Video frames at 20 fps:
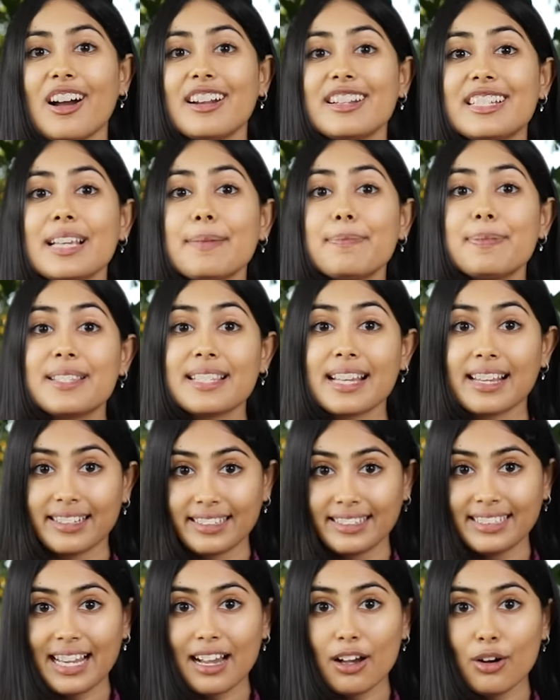और जब
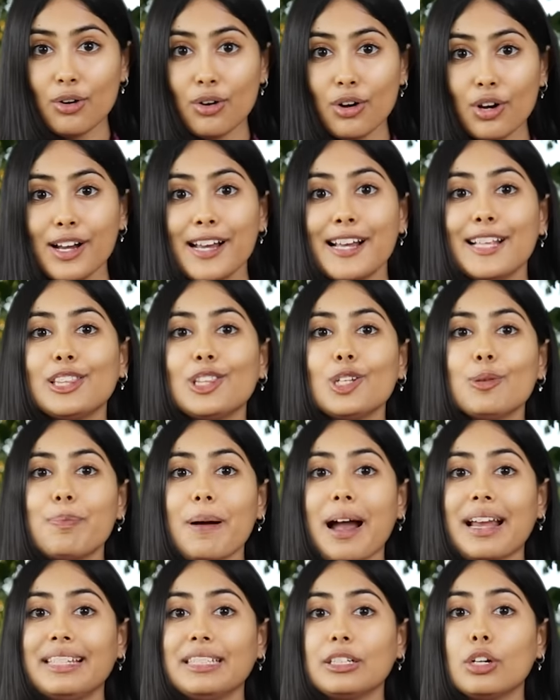सर्दियाँ हों तो
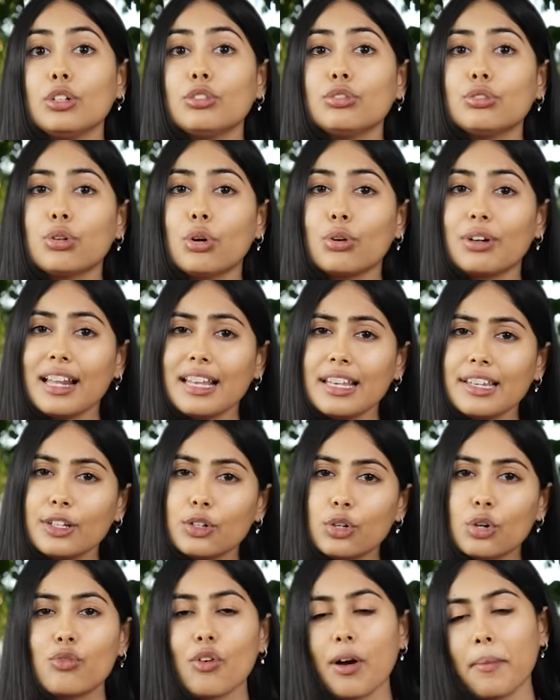पानी को थोड़ा
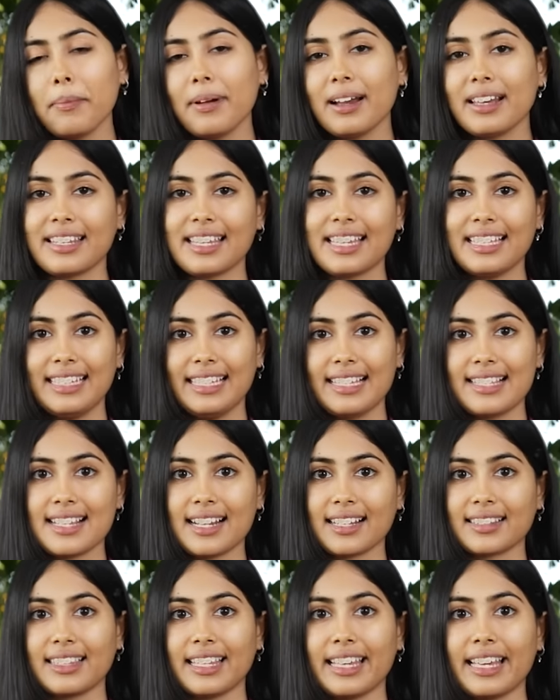ल्यूकवॉर्म करके ले
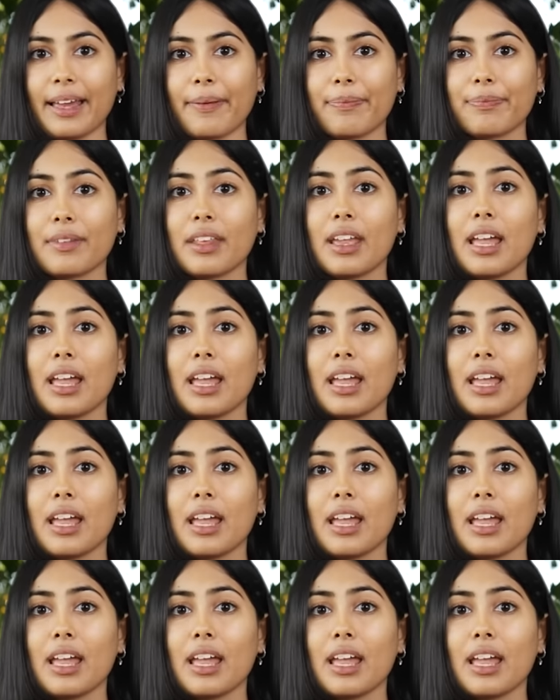सकते हैं